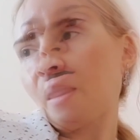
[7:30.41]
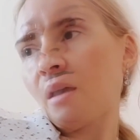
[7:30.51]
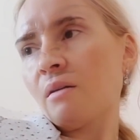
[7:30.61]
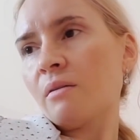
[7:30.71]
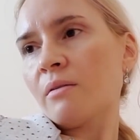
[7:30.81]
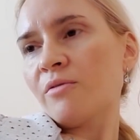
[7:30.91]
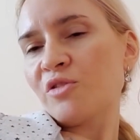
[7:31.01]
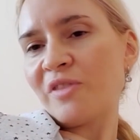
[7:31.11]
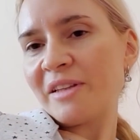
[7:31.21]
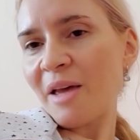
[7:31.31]

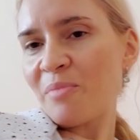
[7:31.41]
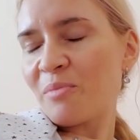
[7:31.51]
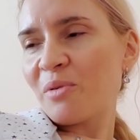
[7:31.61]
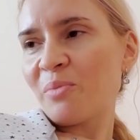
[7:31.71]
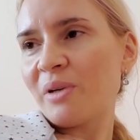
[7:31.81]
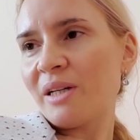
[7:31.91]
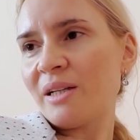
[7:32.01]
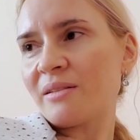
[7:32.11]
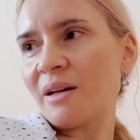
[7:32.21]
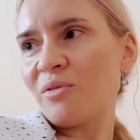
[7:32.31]
Вот в Анапе мы
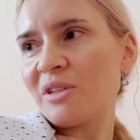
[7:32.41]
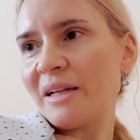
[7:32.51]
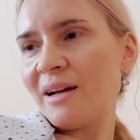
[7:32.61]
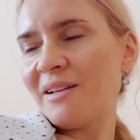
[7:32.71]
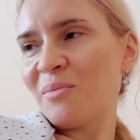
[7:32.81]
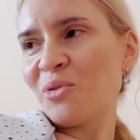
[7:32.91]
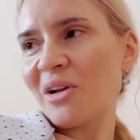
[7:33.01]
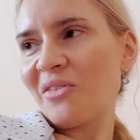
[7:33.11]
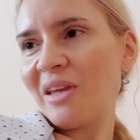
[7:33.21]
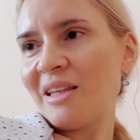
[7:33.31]
были, там вот реально
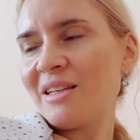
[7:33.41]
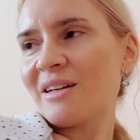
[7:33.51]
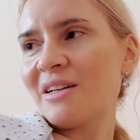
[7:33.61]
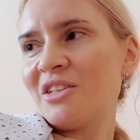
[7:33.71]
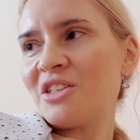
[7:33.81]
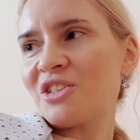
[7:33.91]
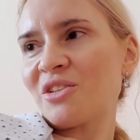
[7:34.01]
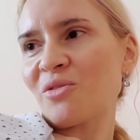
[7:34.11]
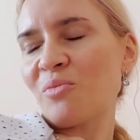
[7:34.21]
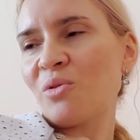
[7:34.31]
муравейник,
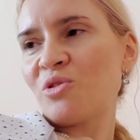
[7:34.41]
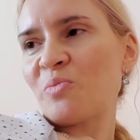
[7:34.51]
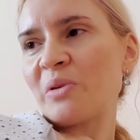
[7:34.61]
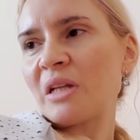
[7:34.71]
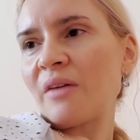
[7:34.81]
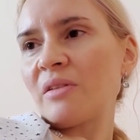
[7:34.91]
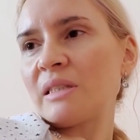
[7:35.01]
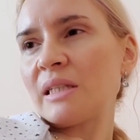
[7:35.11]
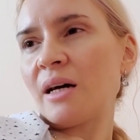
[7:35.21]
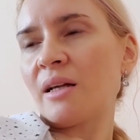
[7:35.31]
конечно, но мне очень
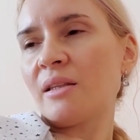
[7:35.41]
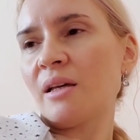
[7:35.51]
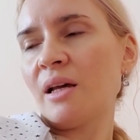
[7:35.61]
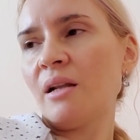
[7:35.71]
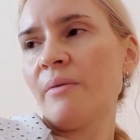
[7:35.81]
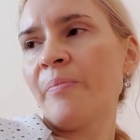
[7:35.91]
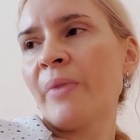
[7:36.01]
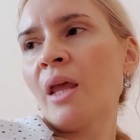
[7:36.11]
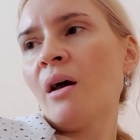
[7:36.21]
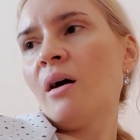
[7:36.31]
понравился отель
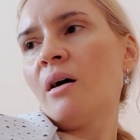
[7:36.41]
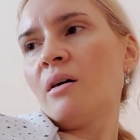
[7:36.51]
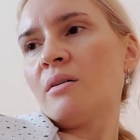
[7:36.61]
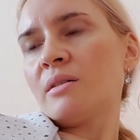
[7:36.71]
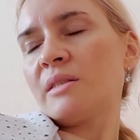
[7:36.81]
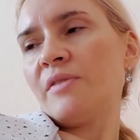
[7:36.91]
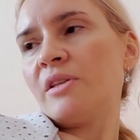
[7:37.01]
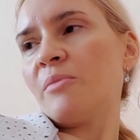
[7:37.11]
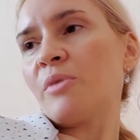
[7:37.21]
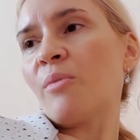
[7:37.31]
а, с
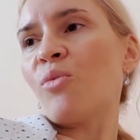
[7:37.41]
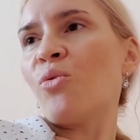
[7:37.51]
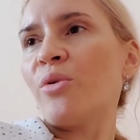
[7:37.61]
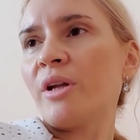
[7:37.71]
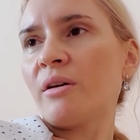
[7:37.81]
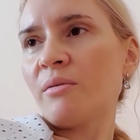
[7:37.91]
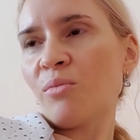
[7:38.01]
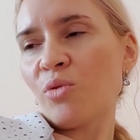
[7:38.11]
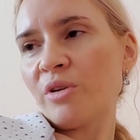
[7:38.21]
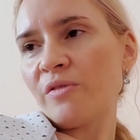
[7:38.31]
видом на море,
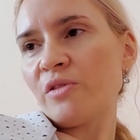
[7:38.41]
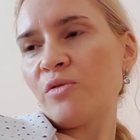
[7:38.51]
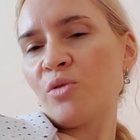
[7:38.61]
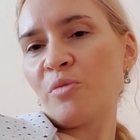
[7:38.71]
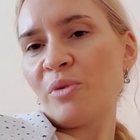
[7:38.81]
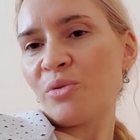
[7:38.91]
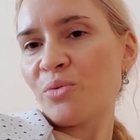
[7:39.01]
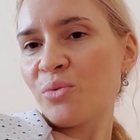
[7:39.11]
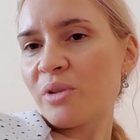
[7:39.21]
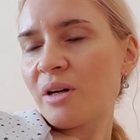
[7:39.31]
море в двух
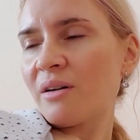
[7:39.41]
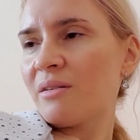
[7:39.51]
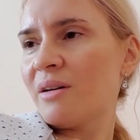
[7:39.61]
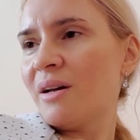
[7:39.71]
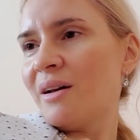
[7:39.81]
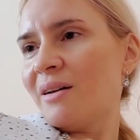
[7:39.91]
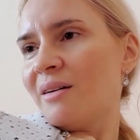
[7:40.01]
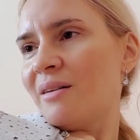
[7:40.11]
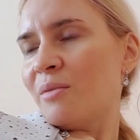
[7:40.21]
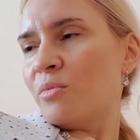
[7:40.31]
минутах,
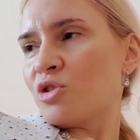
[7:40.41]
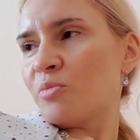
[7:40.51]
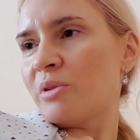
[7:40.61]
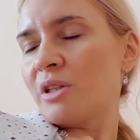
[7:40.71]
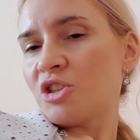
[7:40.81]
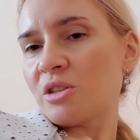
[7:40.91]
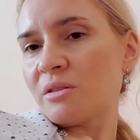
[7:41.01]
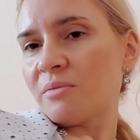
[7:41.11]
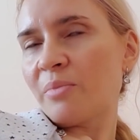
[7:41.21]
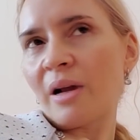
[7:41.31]
а может быть
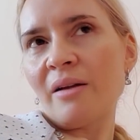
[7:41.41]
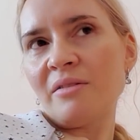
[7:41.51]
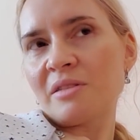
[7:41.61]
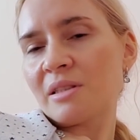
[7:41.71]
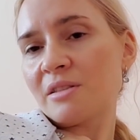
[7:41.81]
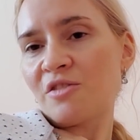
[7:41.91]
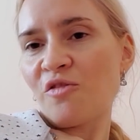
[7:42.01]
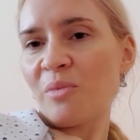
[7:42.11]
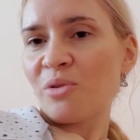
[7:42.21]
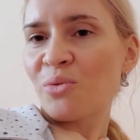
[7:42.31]
даже правильнее сказать
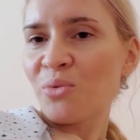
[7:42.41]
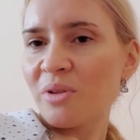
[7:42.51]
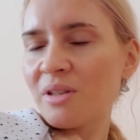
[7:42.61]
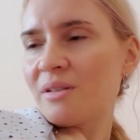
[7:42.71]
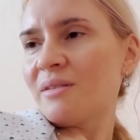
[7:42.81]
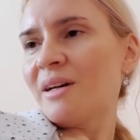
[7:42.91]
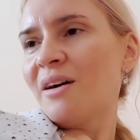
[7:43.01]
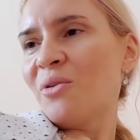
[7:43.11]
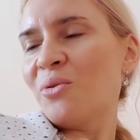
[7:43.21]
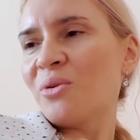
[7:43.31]
в минуте
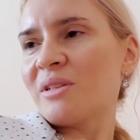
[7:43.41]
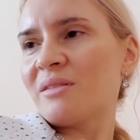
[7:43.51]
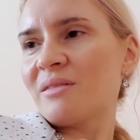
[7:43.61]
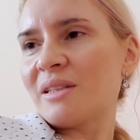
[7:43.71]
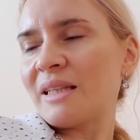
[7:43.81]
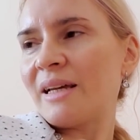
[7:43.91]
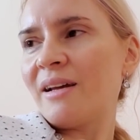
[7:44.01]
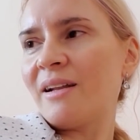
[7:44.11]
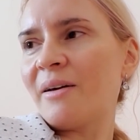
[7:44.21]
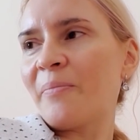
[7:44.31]
от
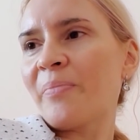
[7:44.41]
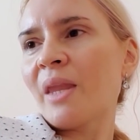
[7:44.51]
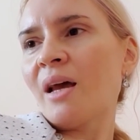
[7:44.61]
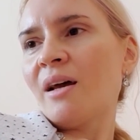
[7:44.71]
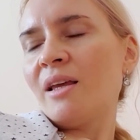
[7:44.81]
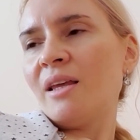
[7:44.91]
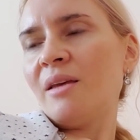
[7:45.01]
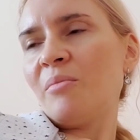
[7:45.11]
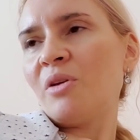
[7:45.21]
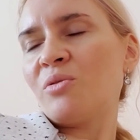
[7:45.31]
отеля.
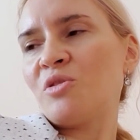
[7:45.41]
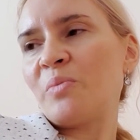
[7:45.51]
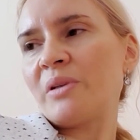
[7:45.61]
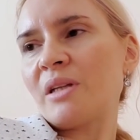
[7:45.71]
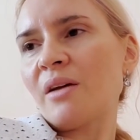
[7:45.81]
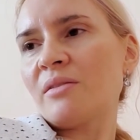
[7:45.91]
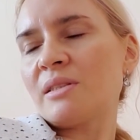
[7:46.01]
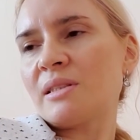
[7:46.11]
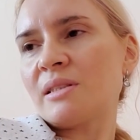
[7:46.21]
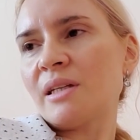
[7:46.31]
И мне очень
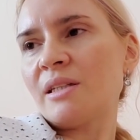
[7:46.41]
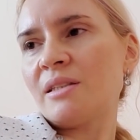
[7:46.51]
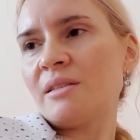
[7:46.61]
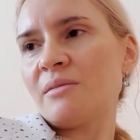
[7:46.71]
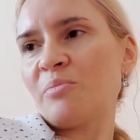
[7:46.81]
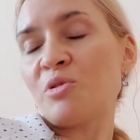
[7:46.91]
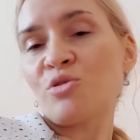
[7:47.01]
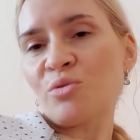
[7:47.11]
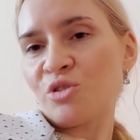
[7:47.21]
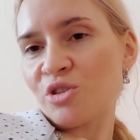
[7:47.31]
понравился, знаете,
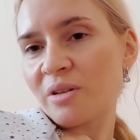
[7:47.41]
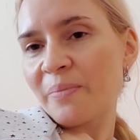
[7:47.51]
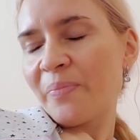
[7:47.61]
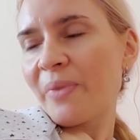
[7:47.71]
песочек.